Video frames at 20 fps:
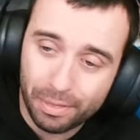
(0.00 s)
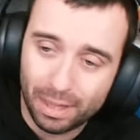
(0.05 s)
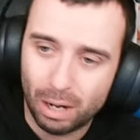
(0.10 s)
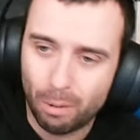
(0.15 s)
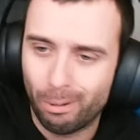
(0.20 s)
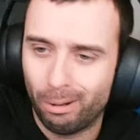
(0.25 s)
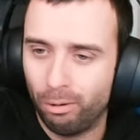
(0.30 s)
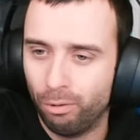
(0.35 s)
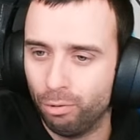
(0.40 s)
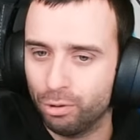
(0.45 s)
El
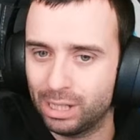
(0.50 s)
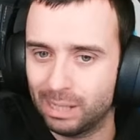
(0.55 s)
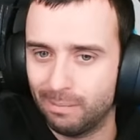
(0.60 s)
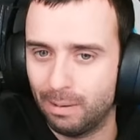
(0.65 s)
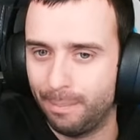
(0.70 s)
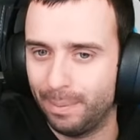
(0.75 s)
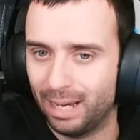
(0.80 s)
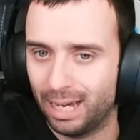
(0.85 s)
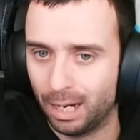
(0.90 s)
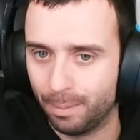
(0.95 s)
agua lodosa va
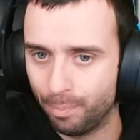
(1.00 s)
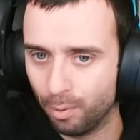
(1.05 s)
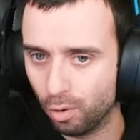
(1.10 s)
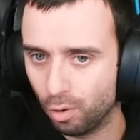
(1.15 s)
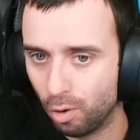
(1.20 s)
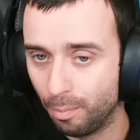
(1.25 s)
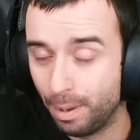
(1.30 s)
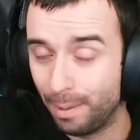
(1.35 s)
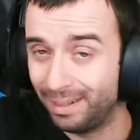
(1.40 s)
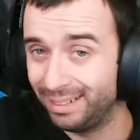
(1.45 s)
a pegar
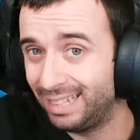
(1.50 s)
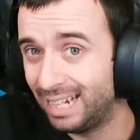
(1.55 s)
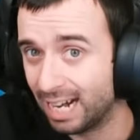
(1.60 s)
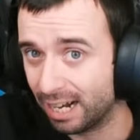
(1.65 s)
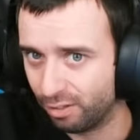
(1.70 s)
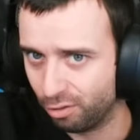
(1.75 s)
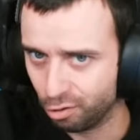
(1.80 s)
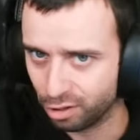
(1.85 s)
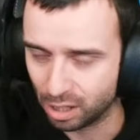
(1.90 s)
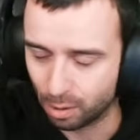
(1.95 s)
poco. Me va a
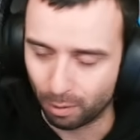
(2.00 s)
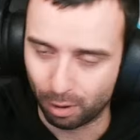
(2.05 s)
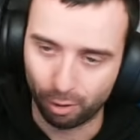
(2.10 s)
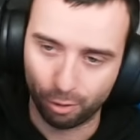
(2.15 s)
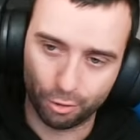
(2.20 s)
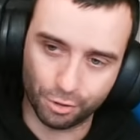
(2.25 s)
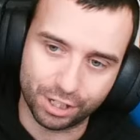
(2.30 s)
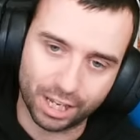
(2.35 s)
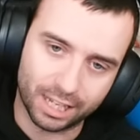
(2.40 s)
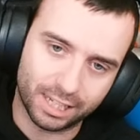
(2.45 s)
tirar dos agua
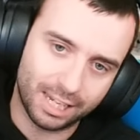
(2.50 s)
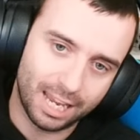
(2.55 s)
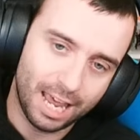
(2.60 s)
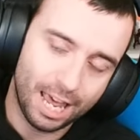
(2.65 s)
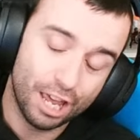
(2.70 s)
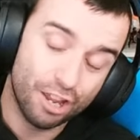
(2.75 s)
lodosas.